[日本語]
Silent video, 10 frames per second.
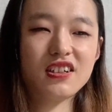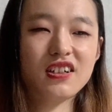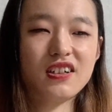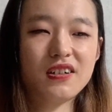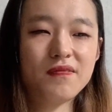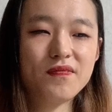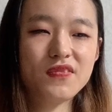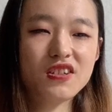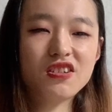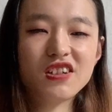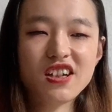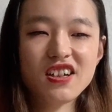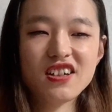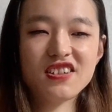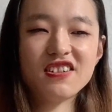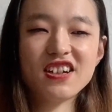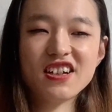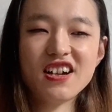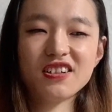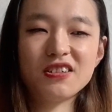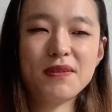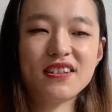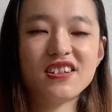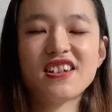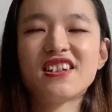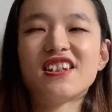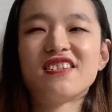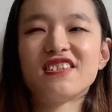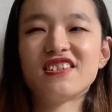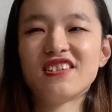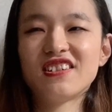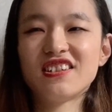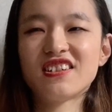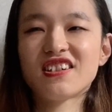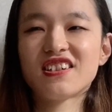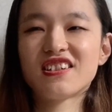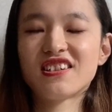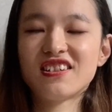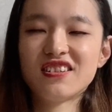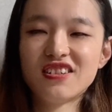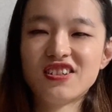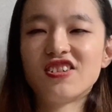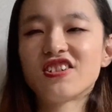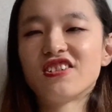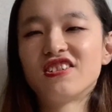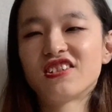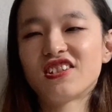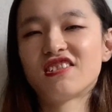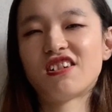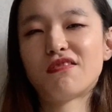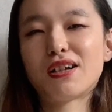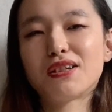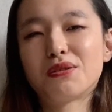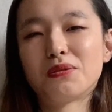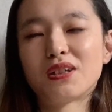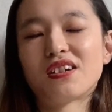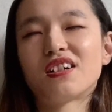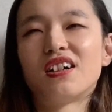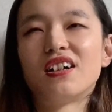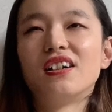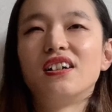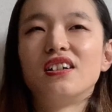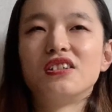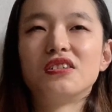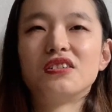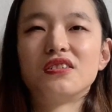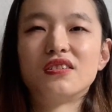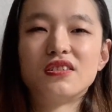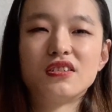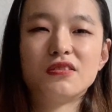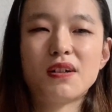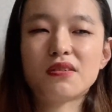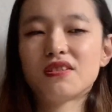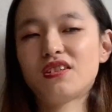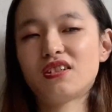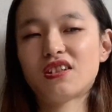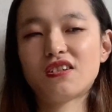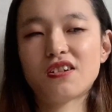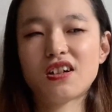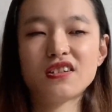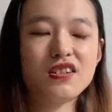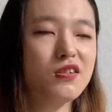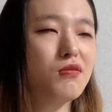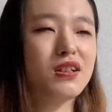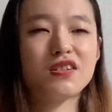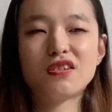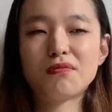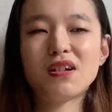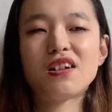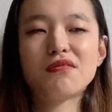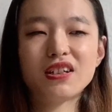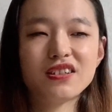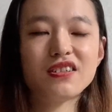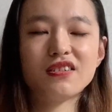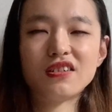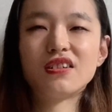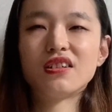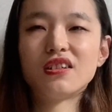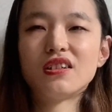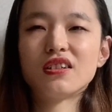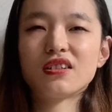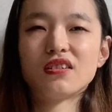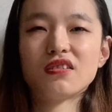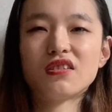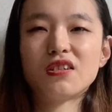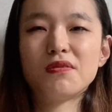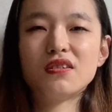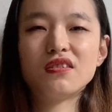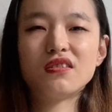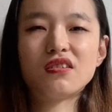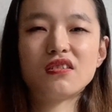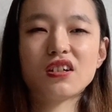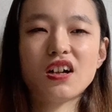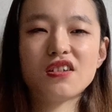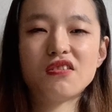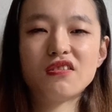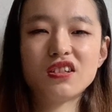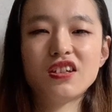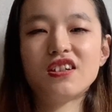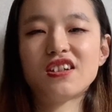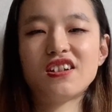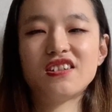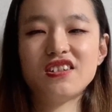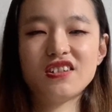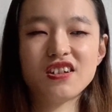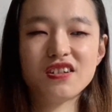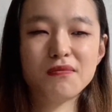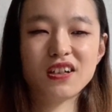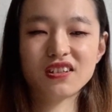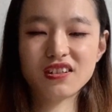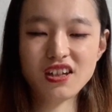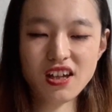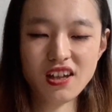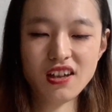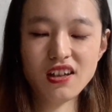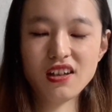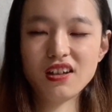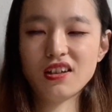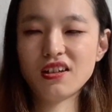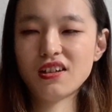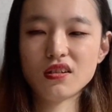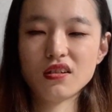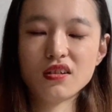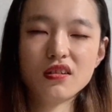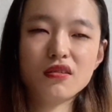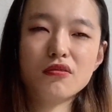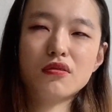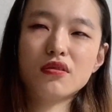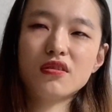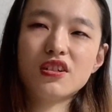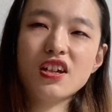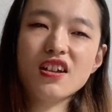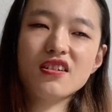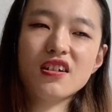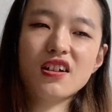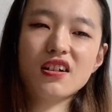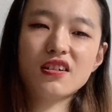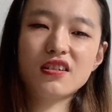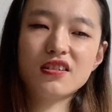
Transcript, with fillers: だからそれそれが区別できてる状況の人は割となんかうまくいってる感じする私の周りはですよその自分を過剰に犠牲にしてしまってこう支援者